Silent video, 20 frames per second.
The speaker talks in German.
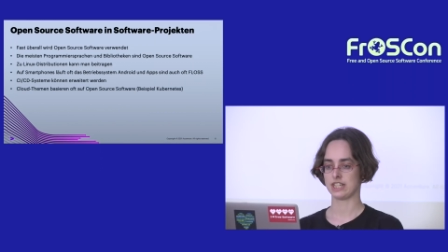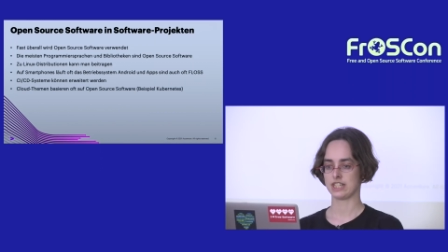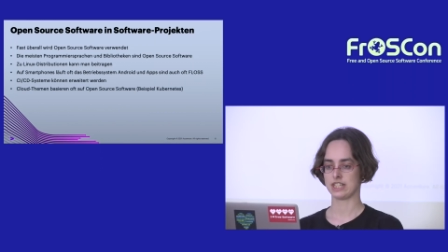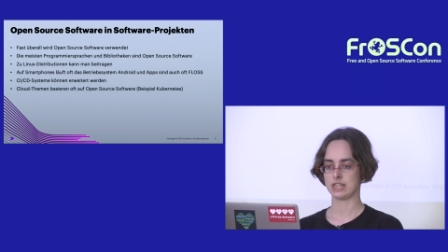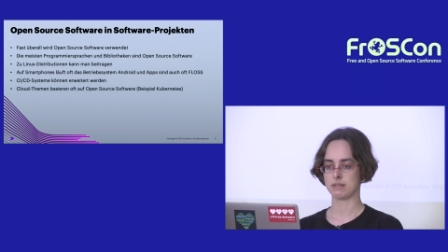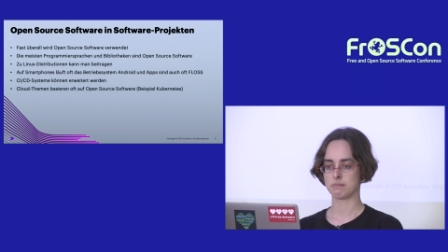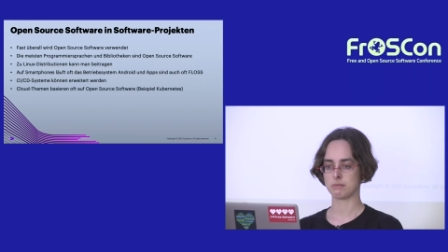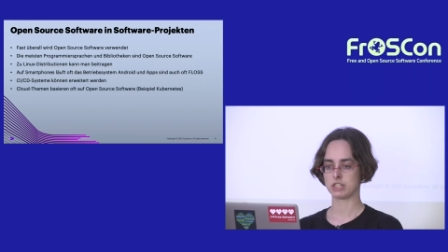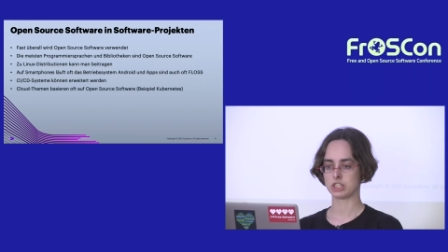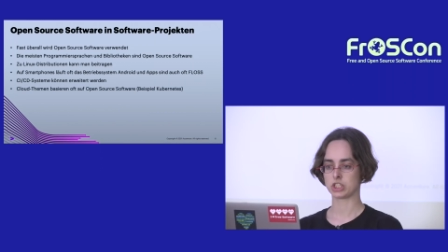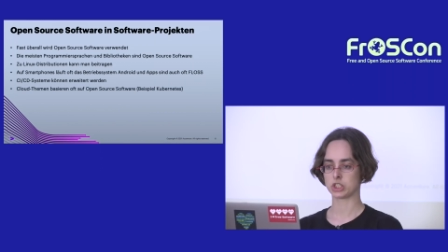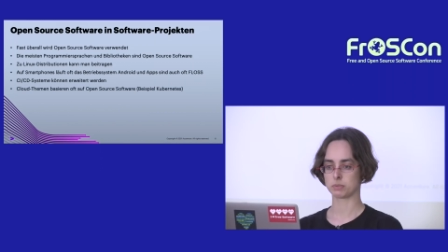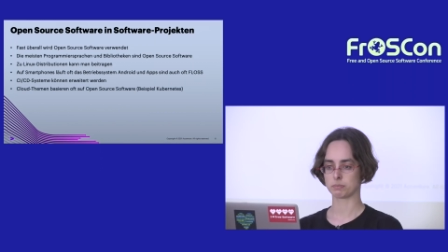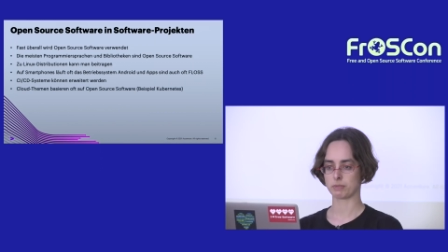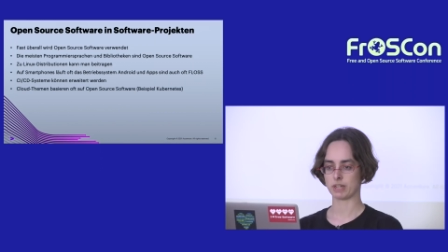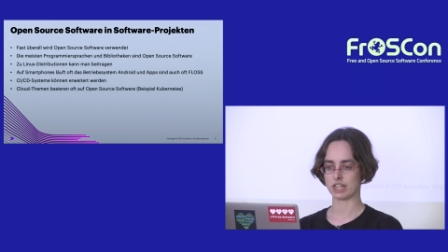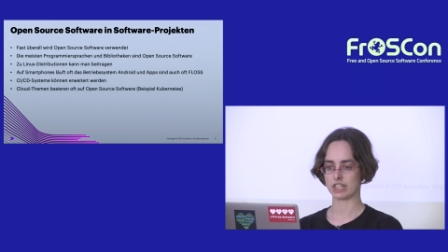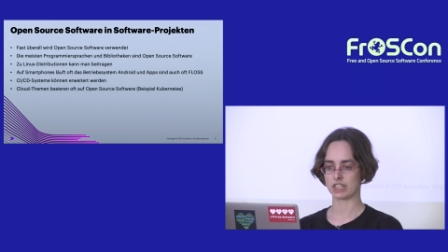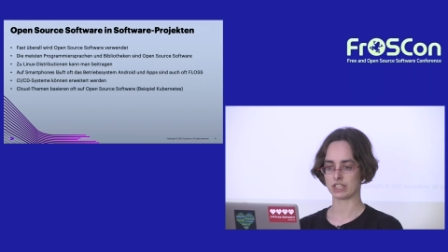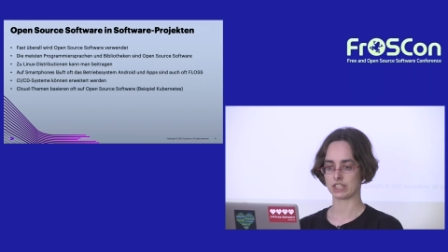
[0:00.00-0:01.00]

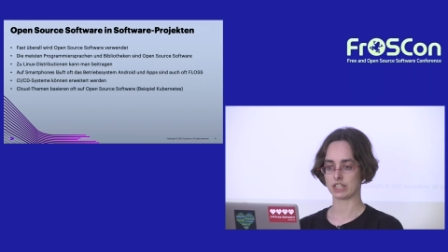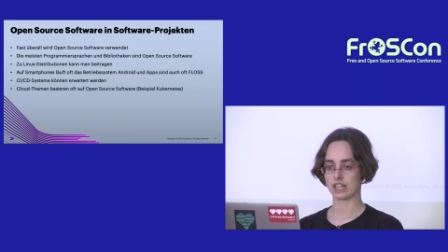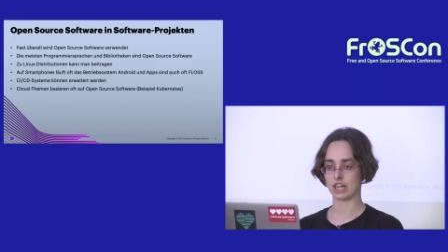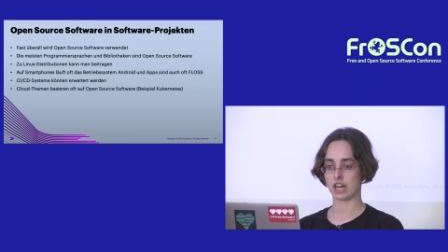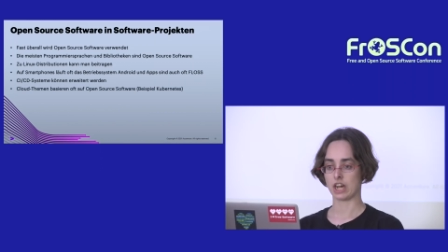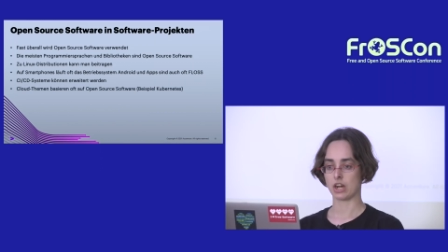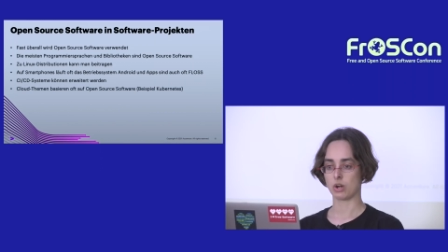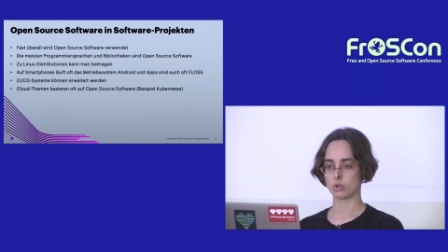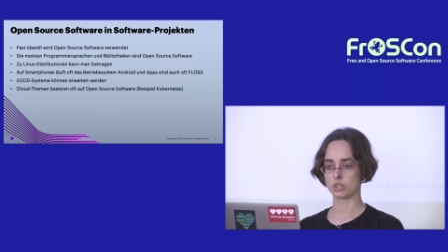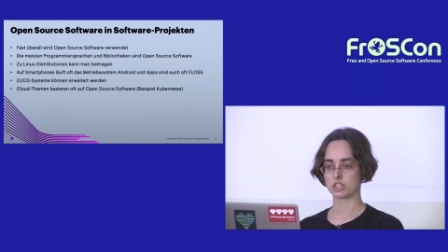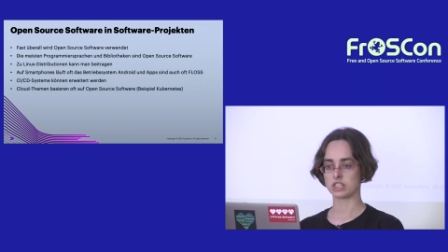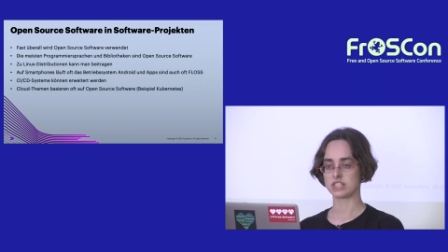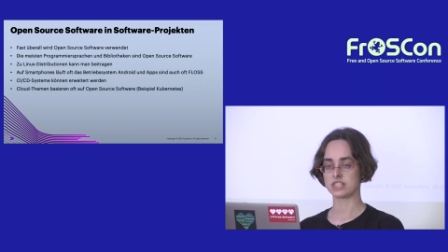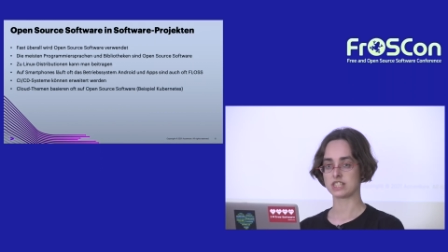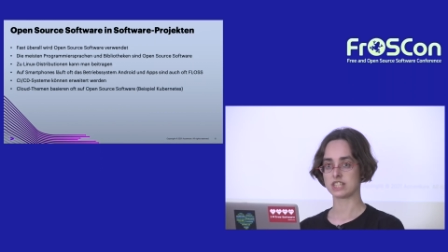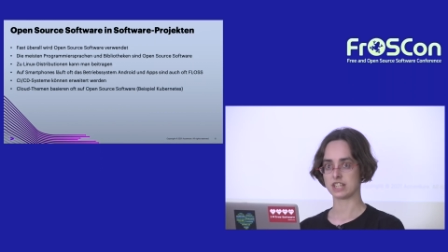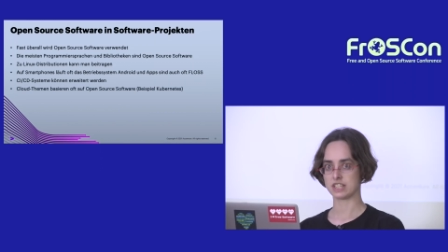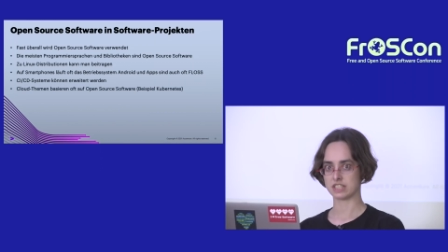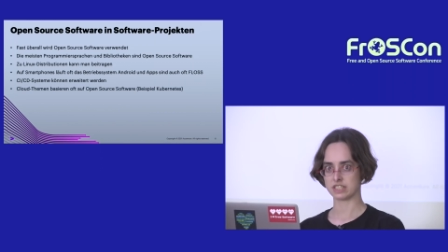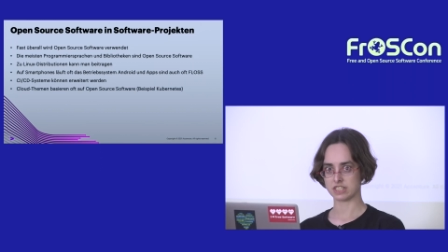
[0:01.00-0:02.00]
dementsprechend auch die
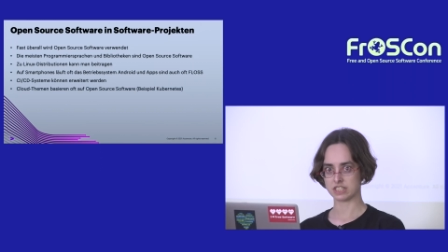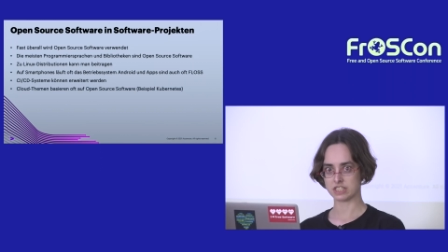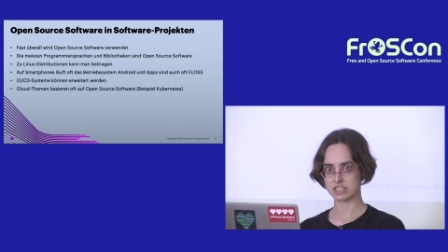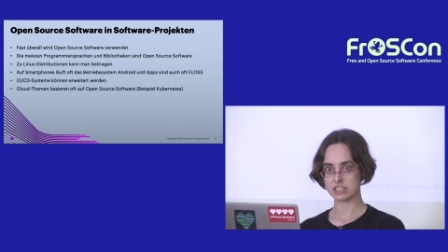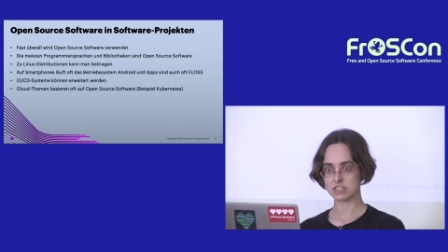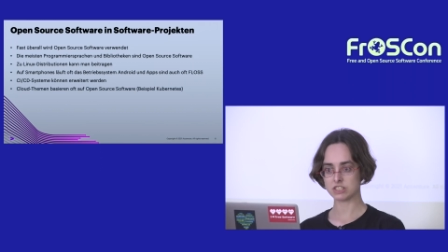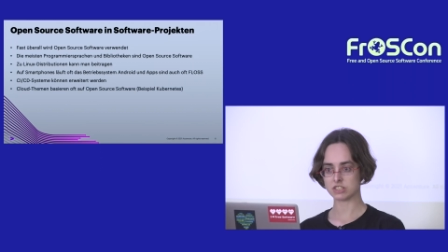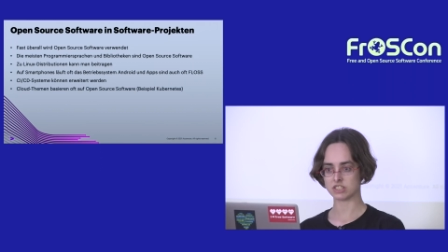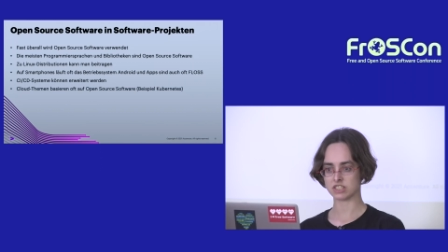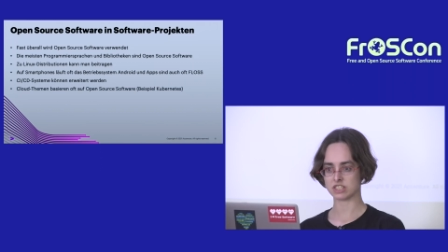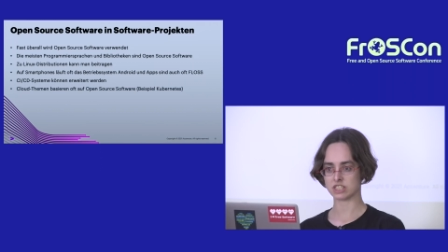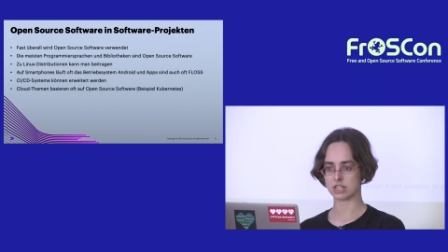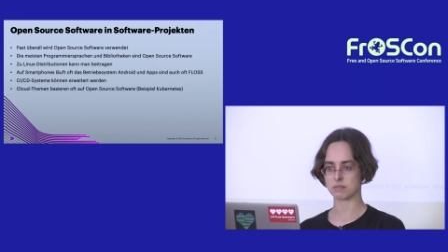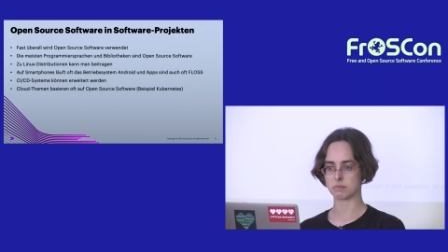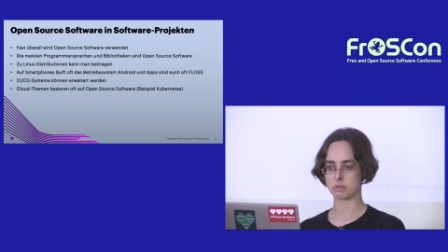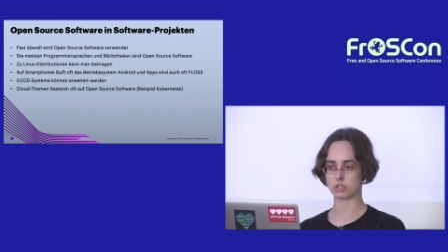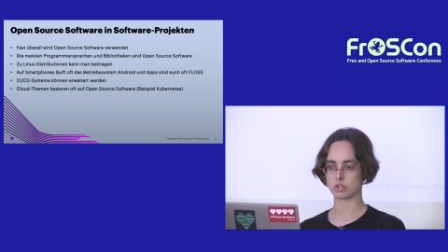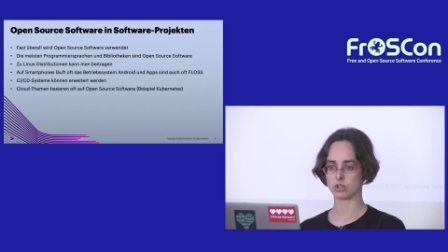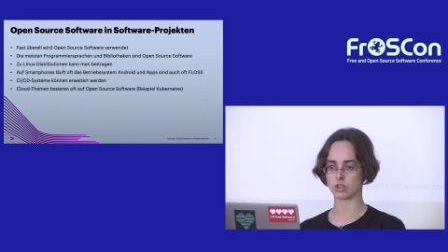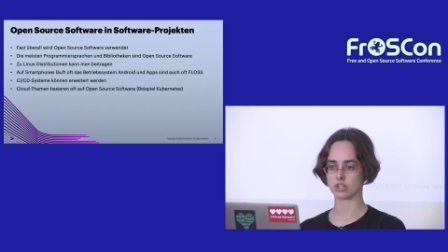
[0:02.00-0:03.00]

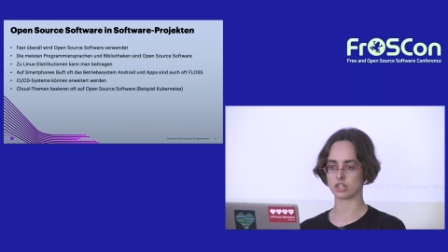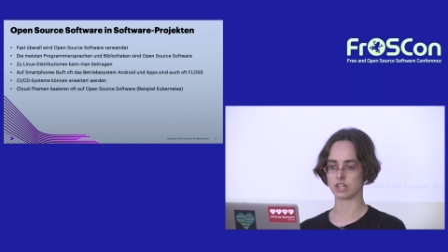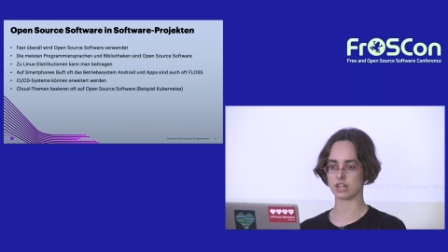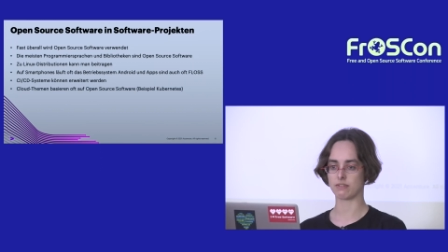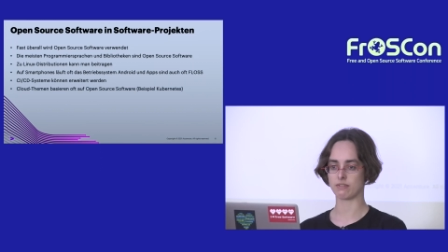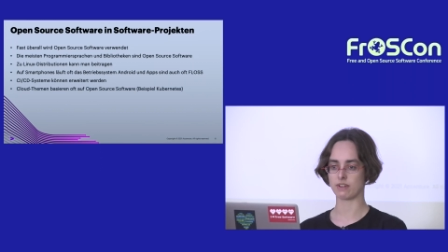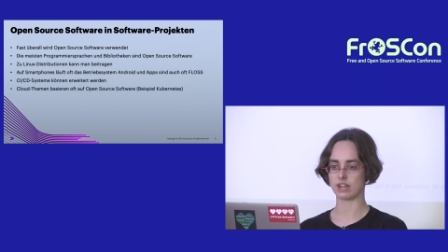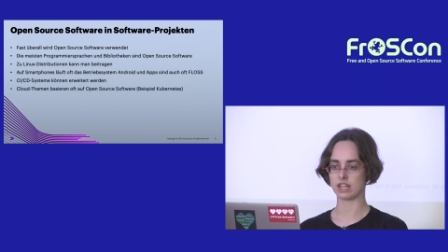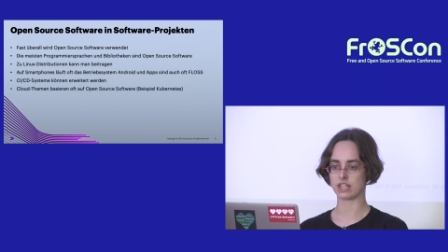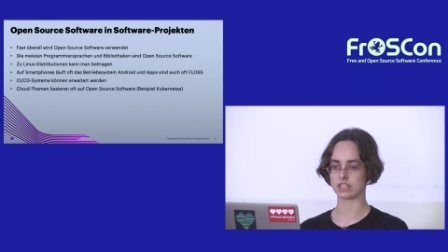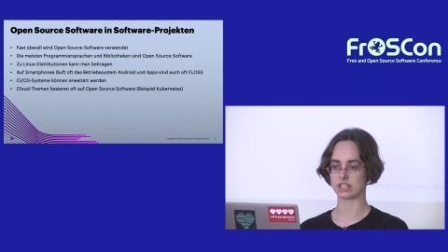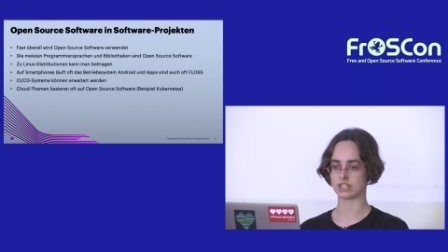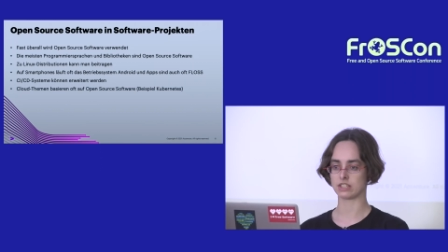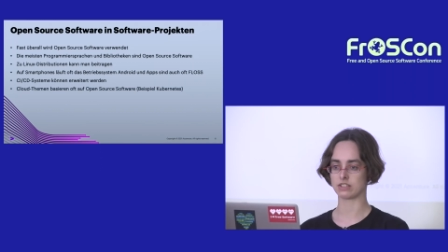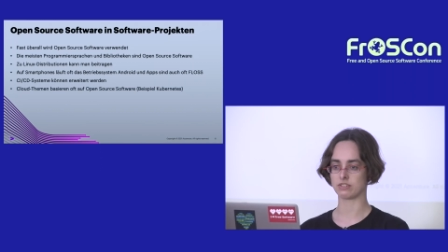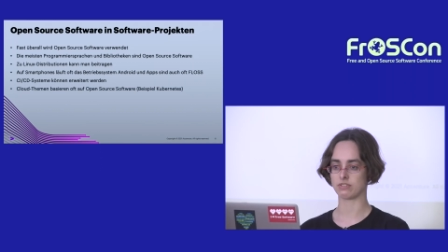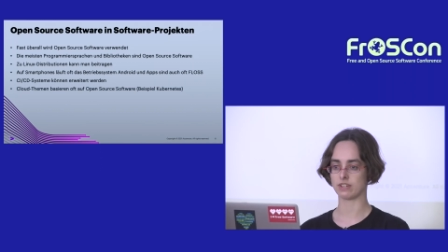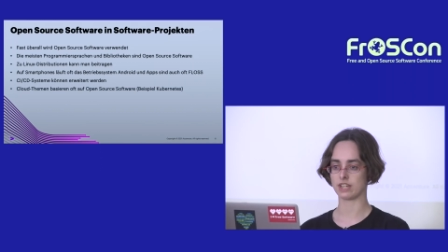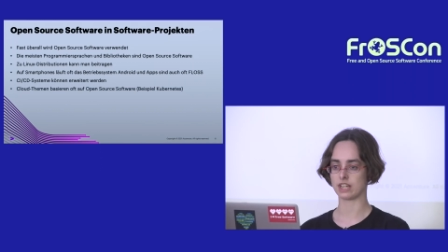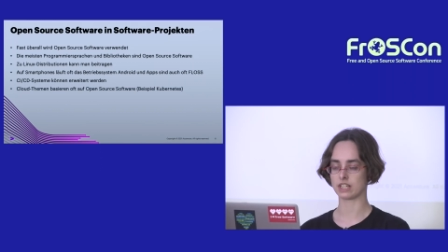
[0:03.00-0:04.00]
CICD-Systeme können
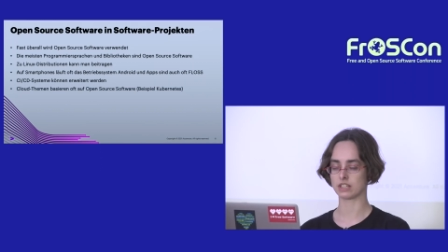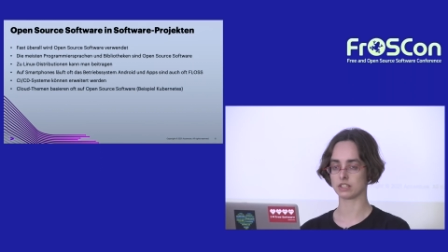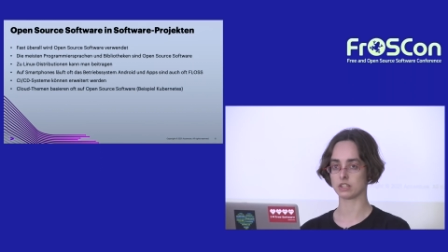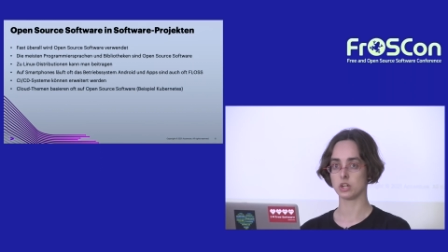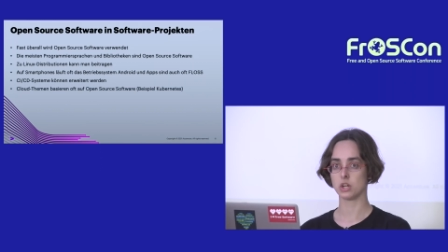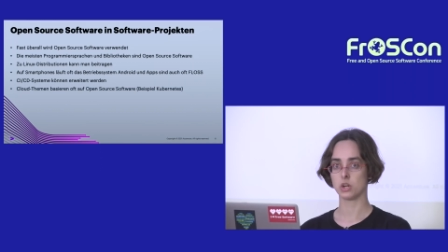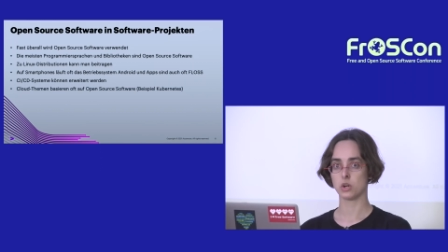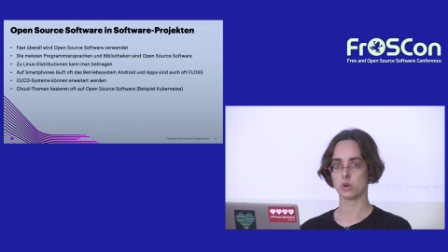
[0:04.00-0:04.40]
erweitert werden